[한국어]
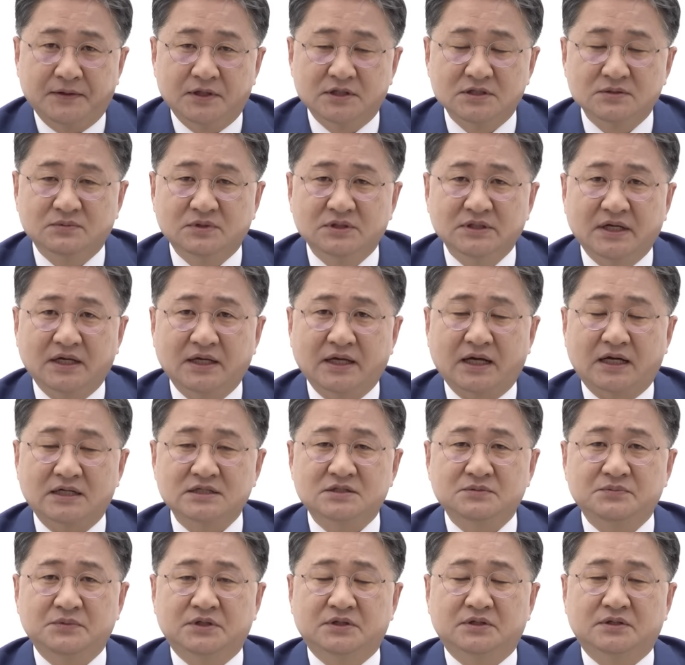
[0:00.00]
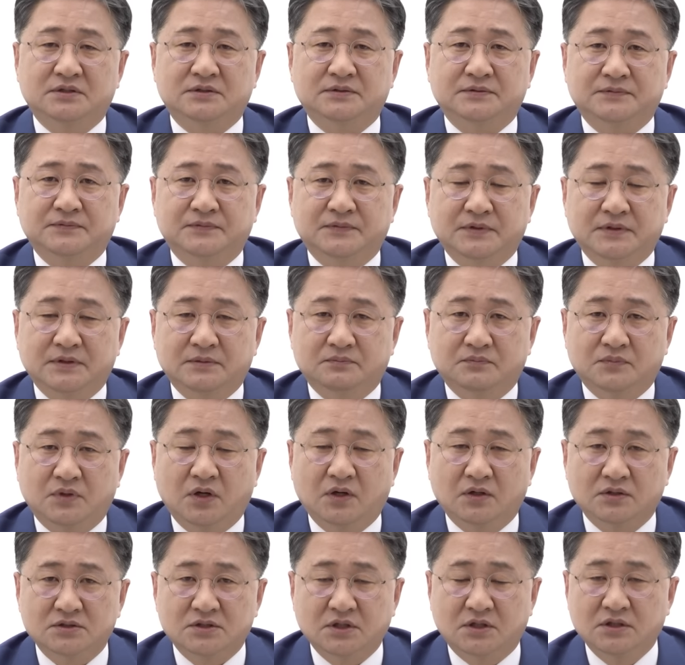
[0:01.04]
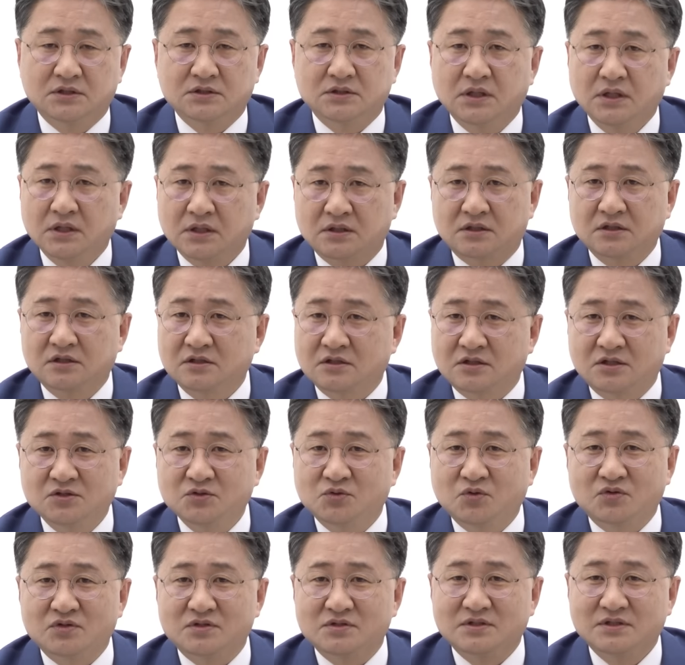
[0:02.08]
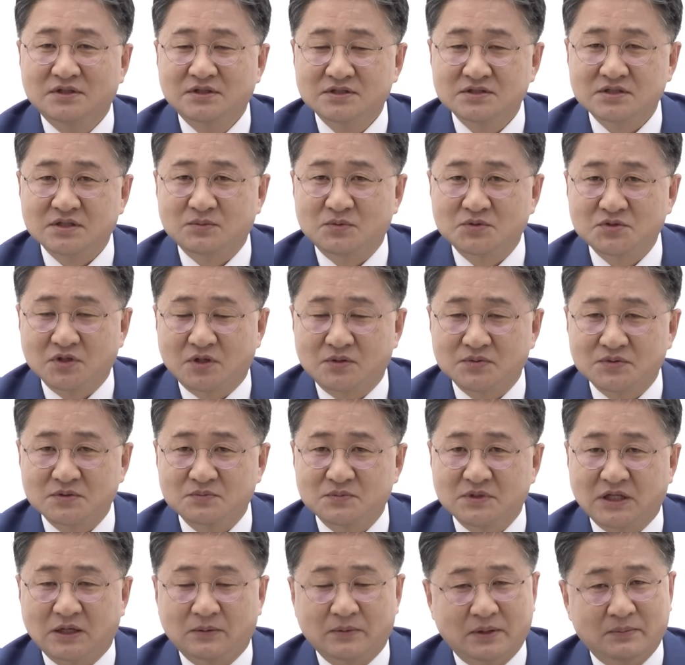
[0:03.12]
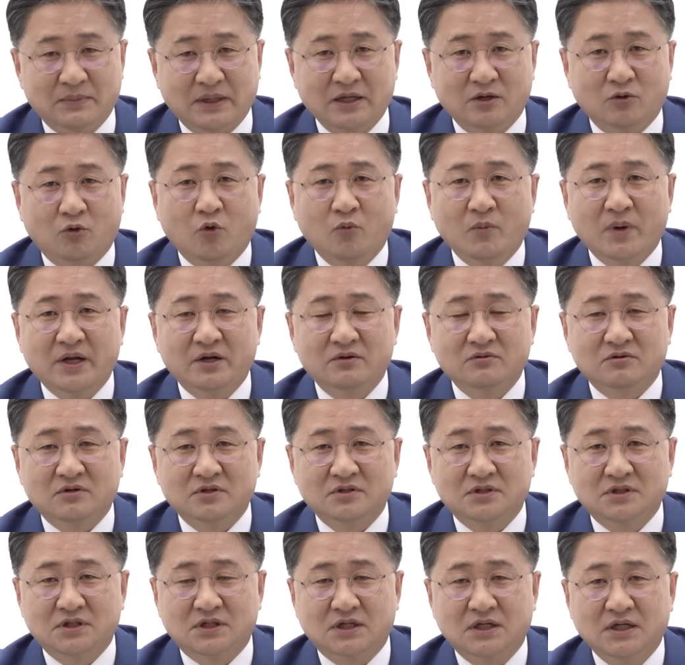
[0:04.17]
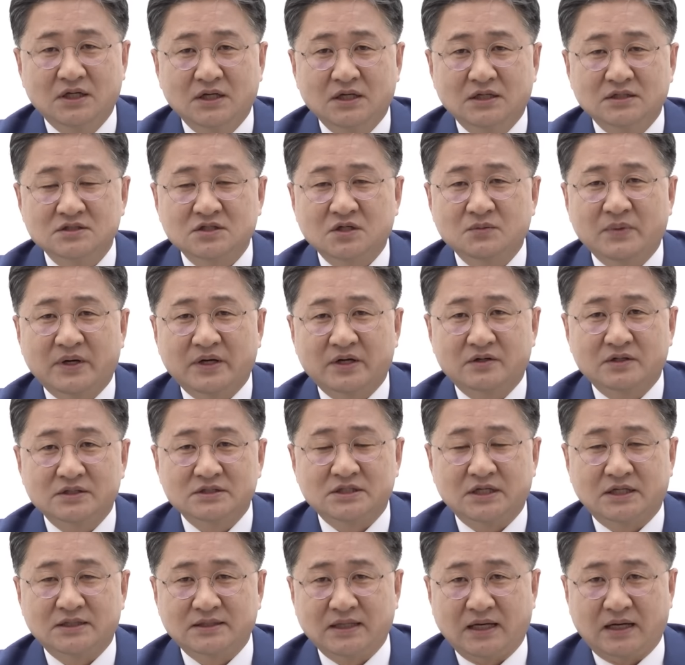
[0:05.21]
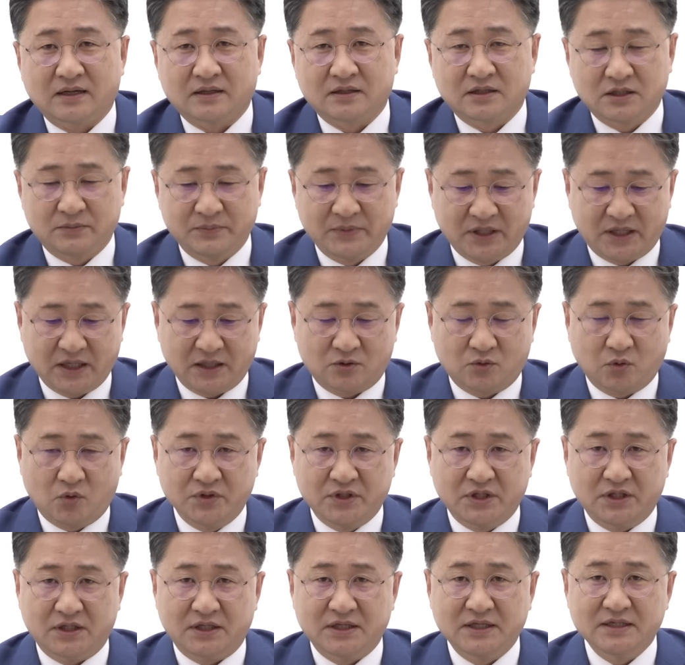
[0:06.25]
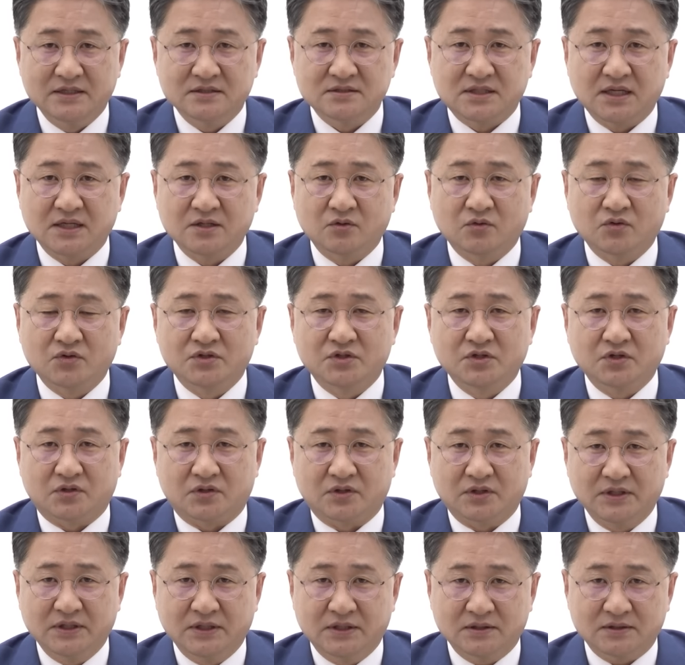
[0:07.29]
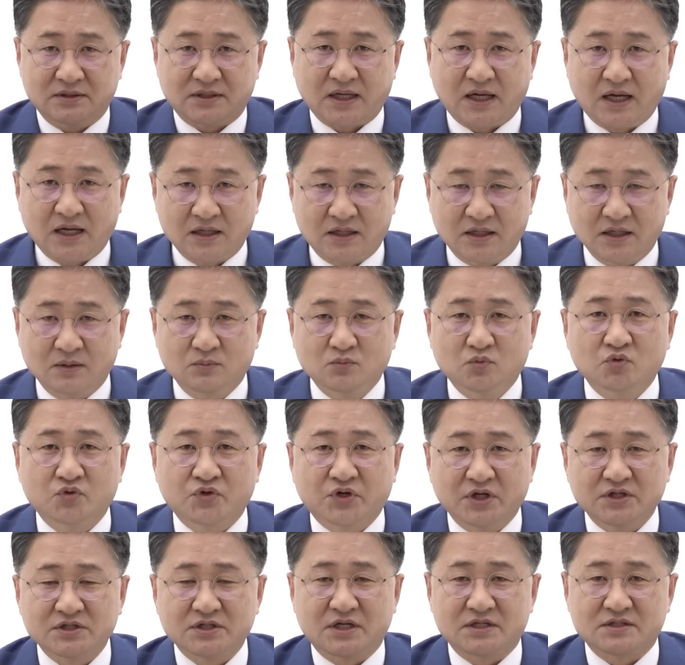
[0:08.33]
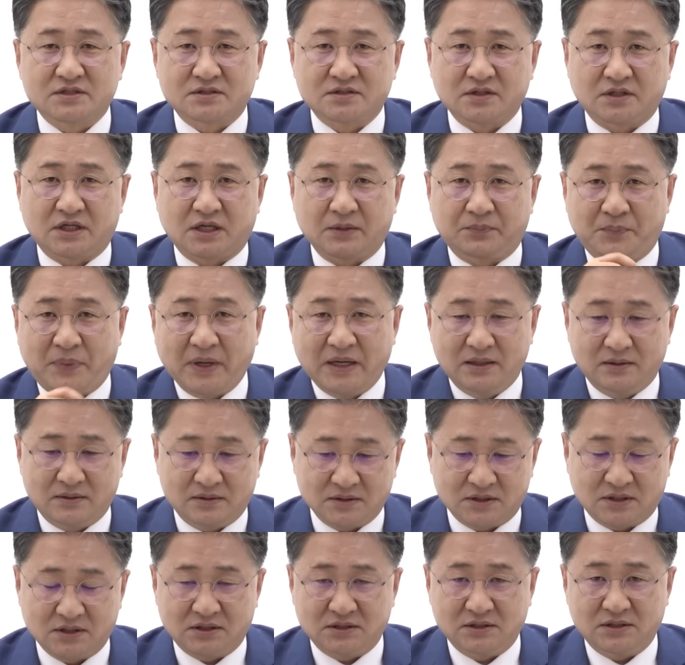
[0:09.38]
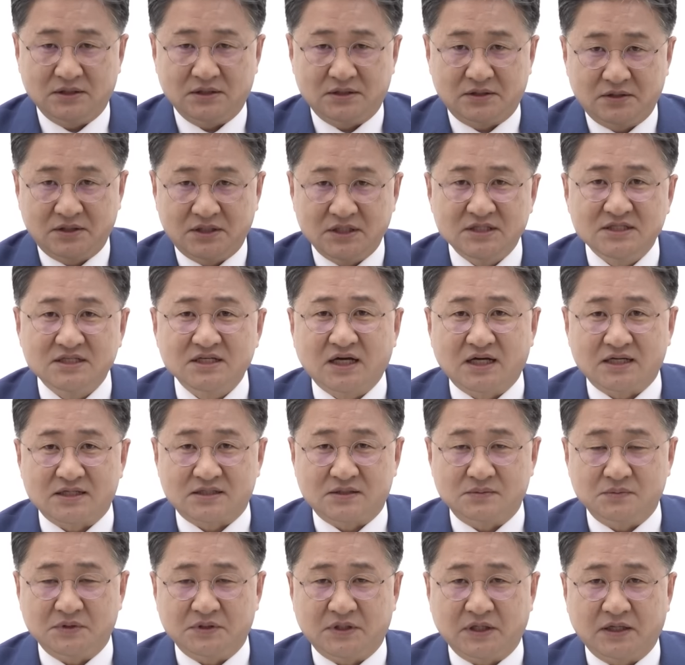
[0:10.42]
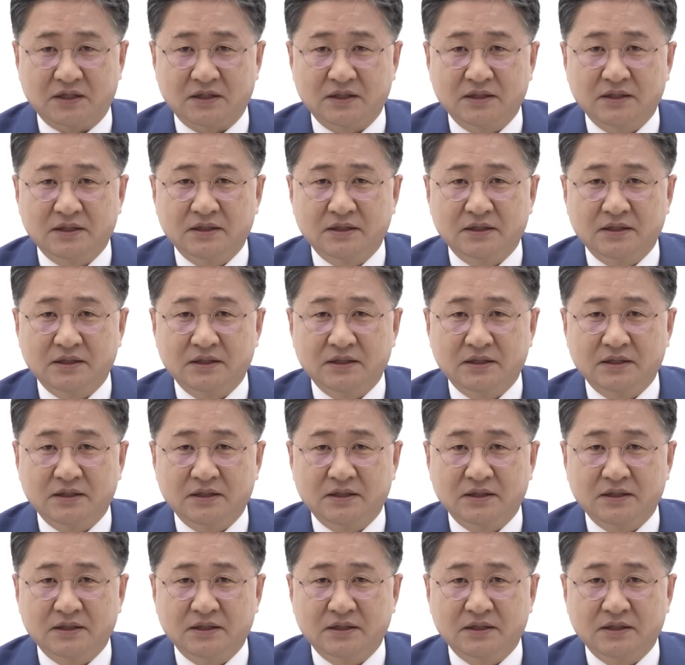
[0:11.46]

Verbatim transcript: 요즘 은행에 가시면 뭐 저는 그런 큰 돈을 써본 적 없습니다만 만약 5만 원권을 천만 원어치 했다 그러면 이렇게 돈이 새 돈은요 딱 이게 묶여져 있어서 이렇게 벨, 그러니까 이 띠지가 있습니다.